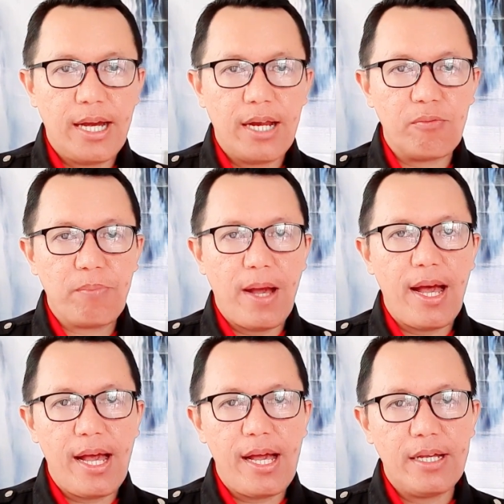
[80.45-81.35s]
jangan
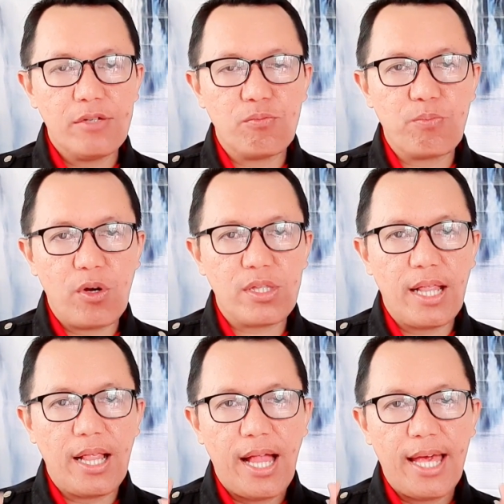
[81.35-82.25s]
lupa
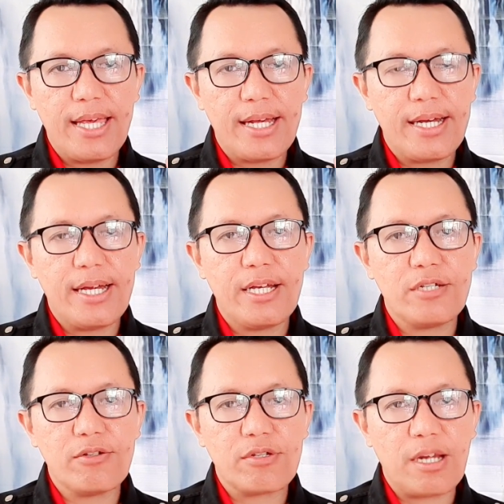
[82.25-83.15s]
support, like,
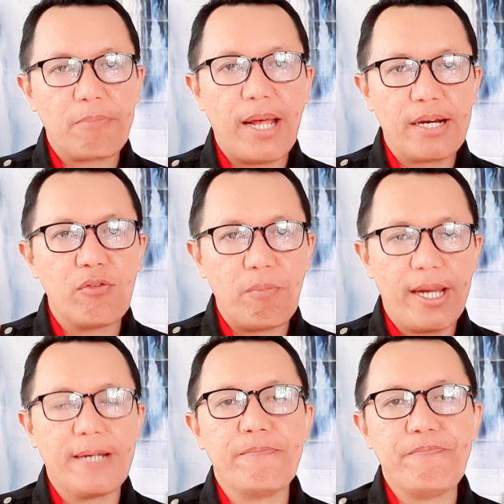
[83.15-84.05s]
subscribe dan komen.